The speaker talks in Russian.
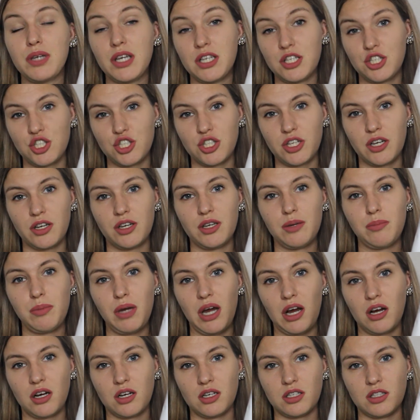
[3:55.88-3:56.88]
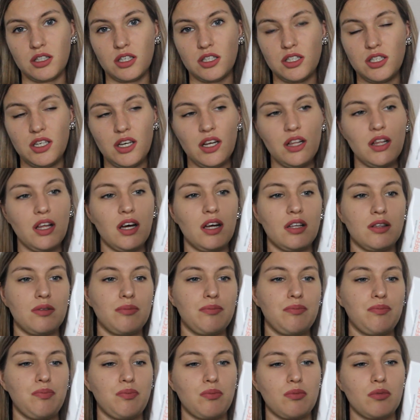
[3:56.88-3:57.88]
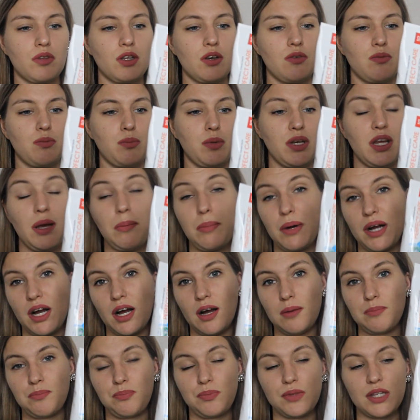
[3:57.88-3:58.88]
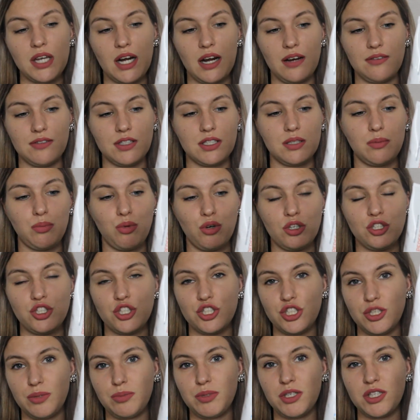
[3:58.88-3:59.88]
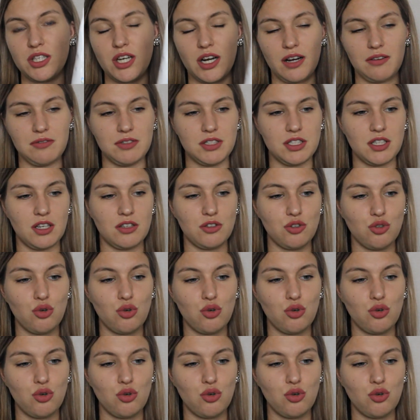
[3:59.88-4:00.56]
бережно и мягко это делает. Мне пока нравится больше, чем не нравится,